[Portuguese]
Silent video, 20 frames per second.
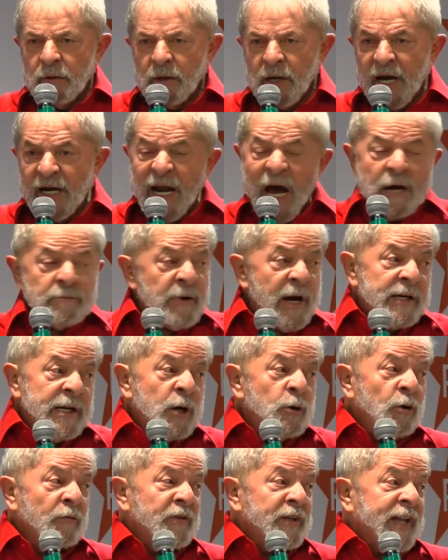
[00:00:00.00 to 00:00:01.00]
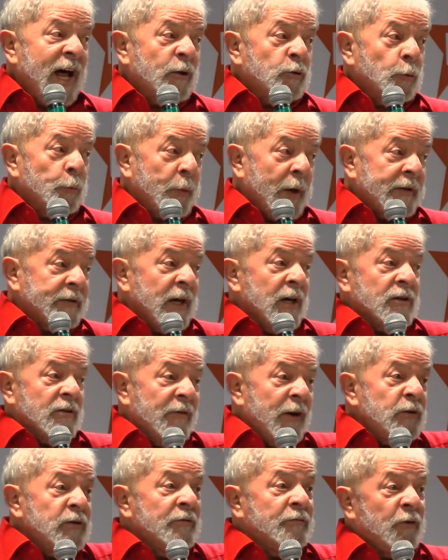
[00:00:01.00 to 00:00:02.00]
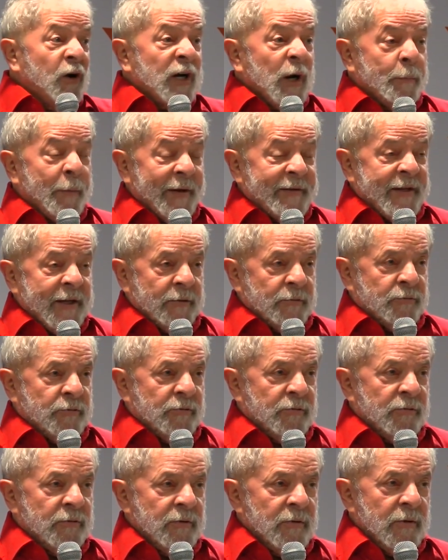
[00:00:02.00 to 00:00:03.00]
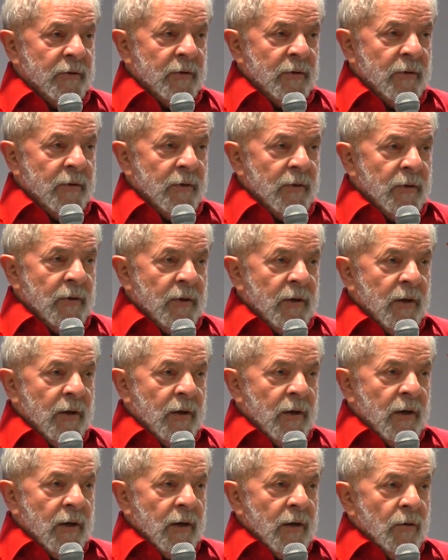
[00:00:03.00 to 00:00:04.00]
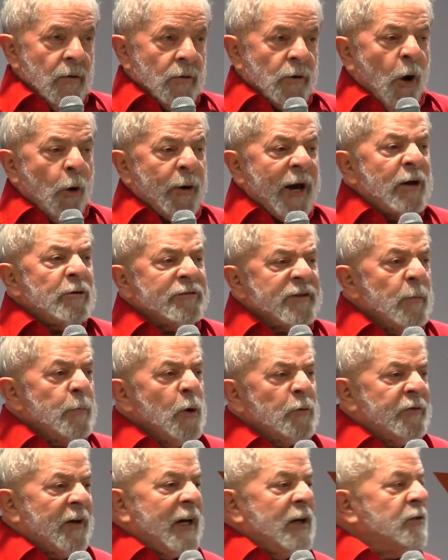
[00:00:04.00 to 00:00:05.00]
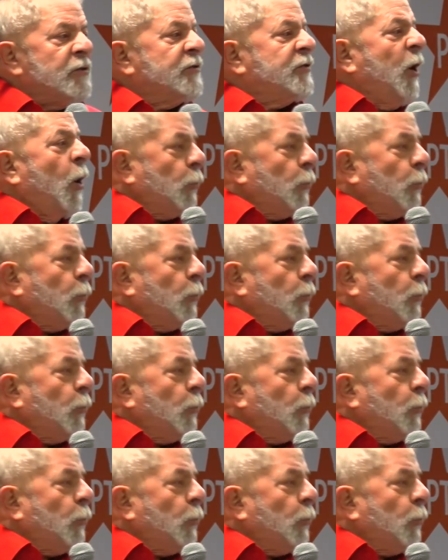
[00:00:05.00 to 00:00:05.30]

Aliás, não é nem novidade do PT, isso veio de fora para dentro. O que eu quero saber é o seguinte: se